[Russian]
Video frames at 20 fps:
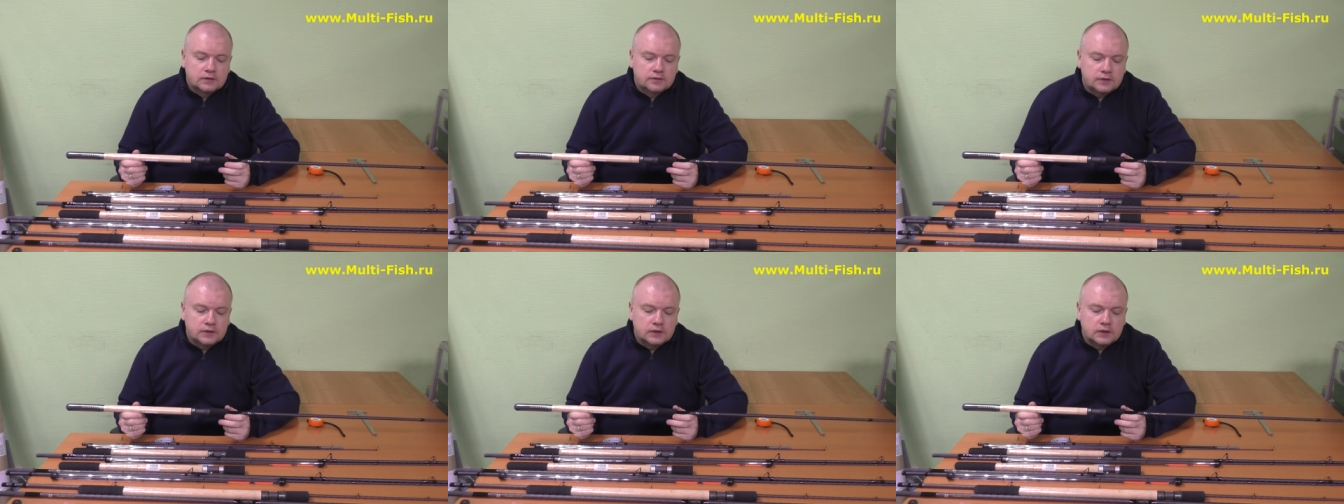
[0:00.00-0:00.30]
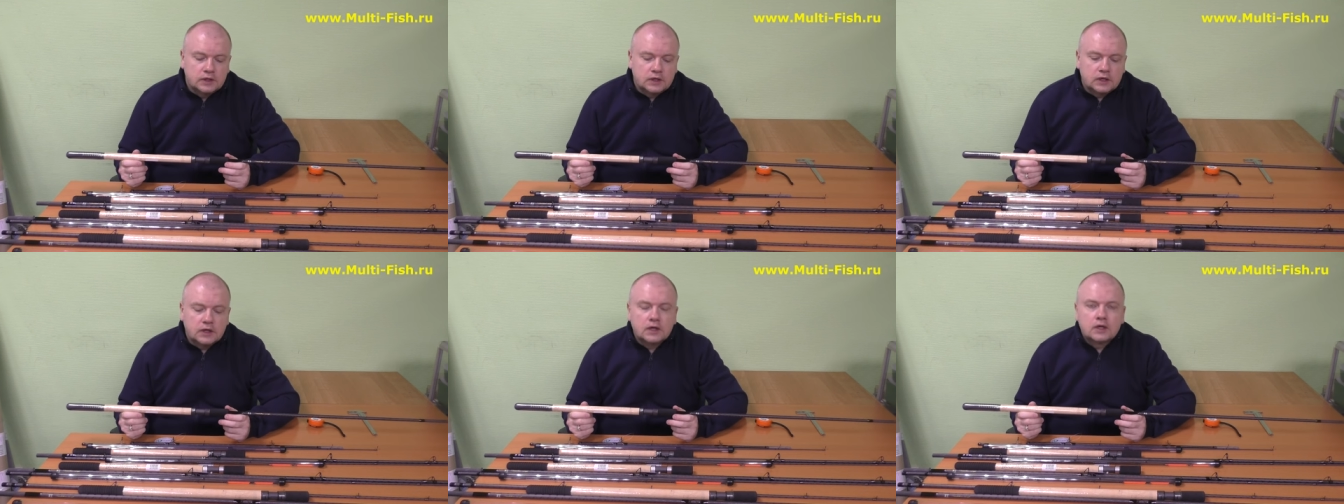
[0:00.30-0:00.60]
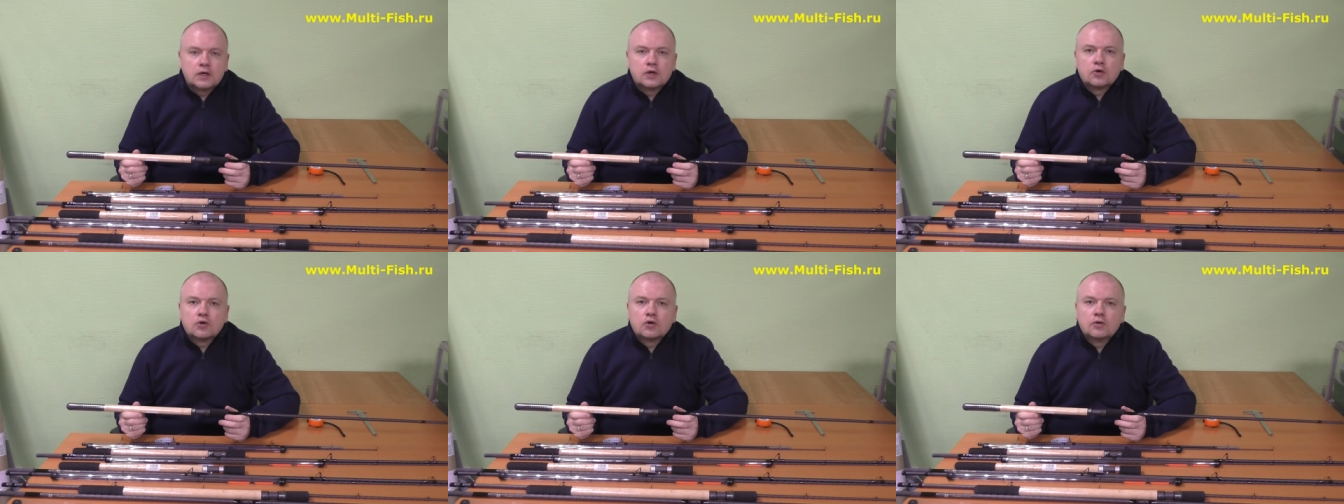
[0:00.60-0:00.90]

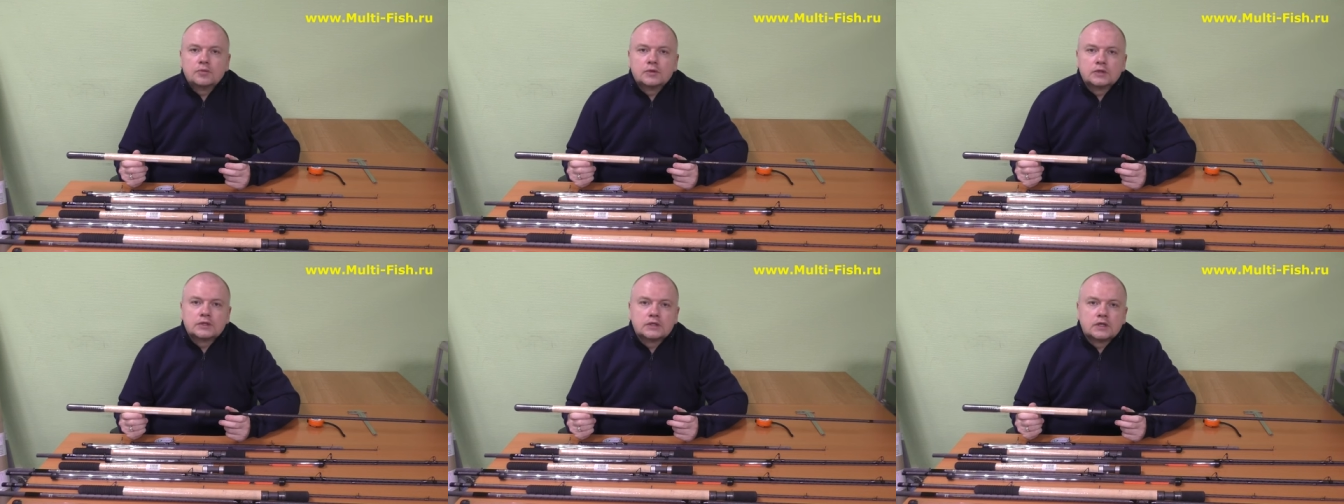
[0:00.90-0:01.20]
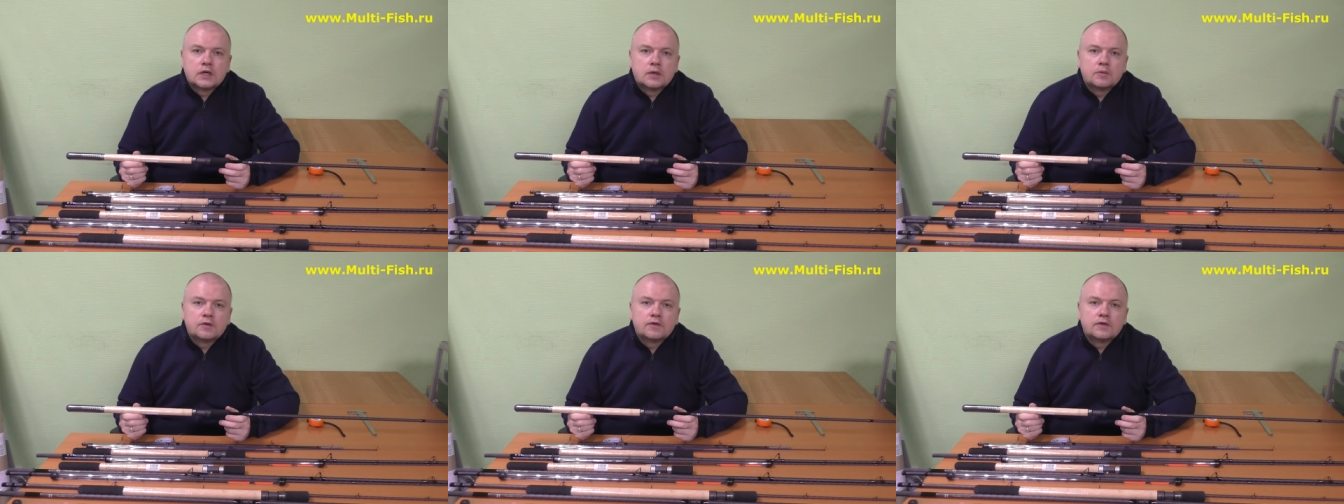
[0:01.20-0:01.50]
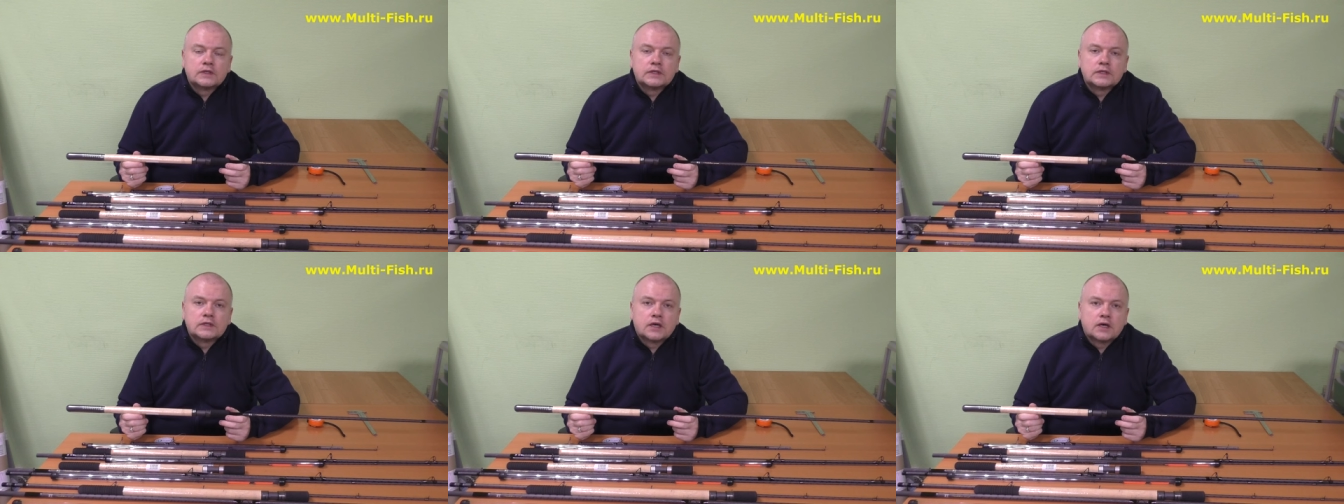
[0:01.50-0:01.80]
фидера, кроме
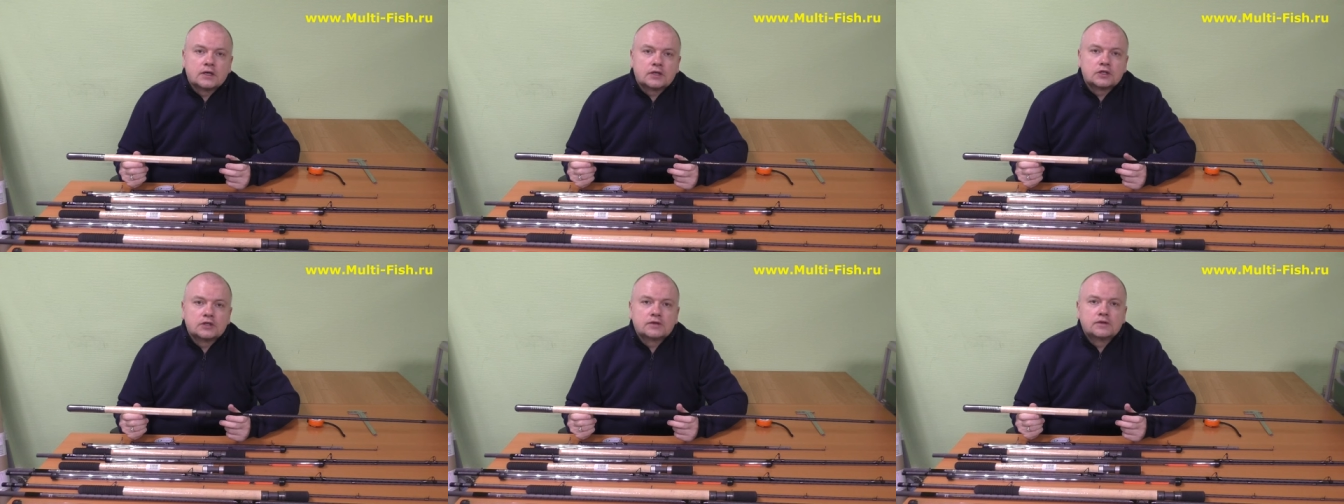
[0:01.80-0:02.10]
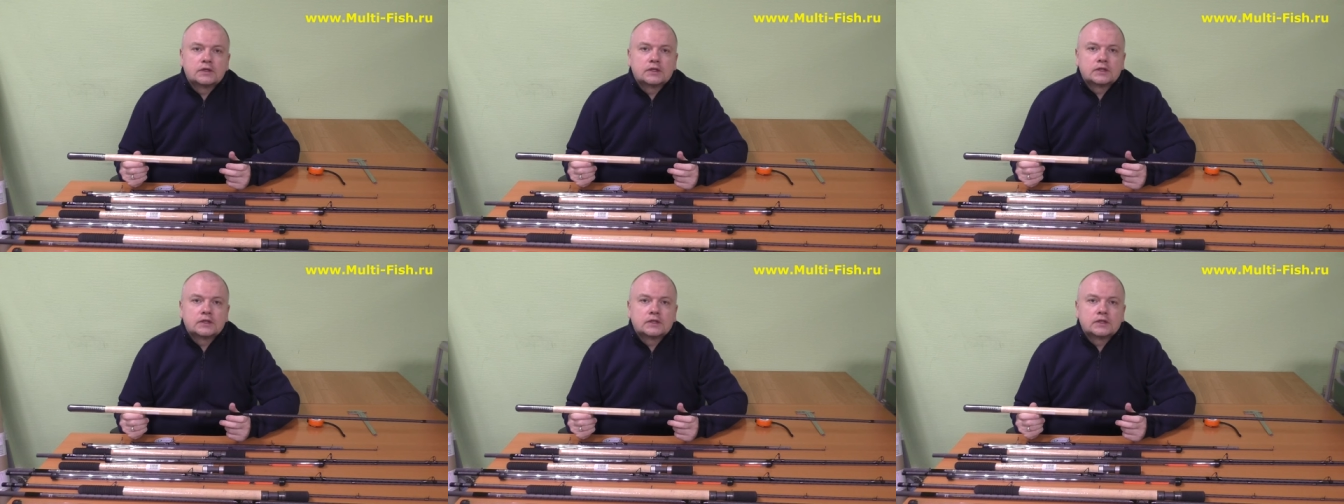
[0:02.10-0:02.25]
самого старшего.